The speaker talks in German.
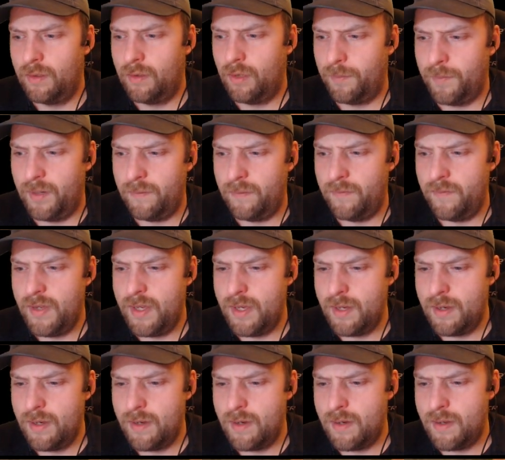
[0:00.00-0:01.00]
Nochmal auf
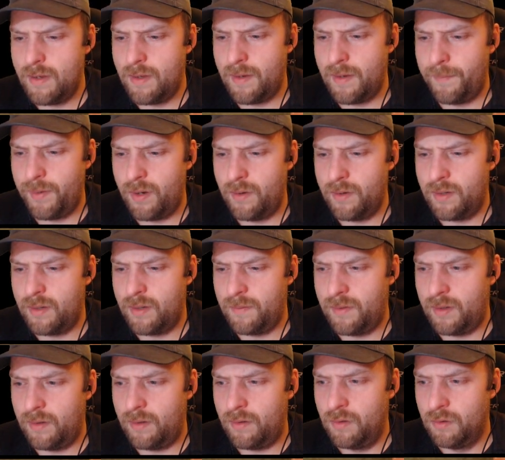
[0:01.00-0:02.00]
Wege. Da brauche ich
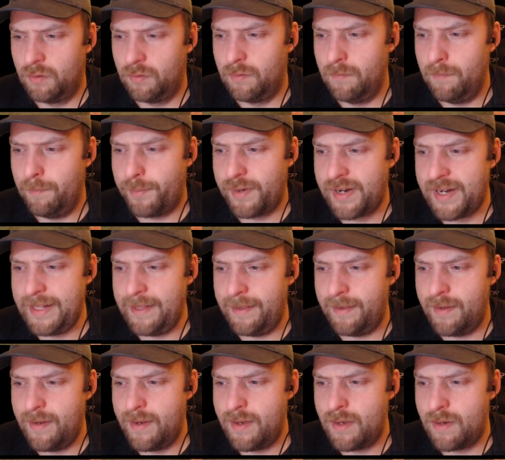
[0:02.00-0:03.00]
einmal
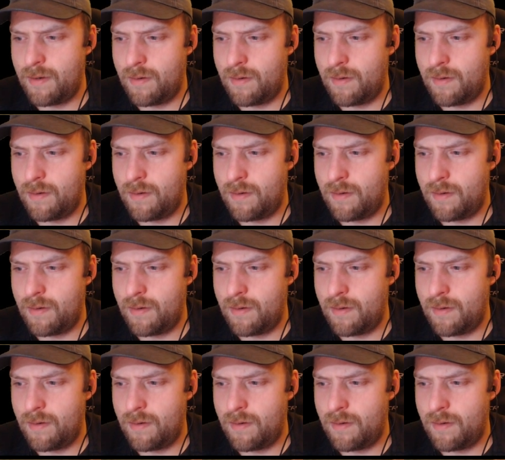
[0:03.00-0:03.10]
Hüttenbretter.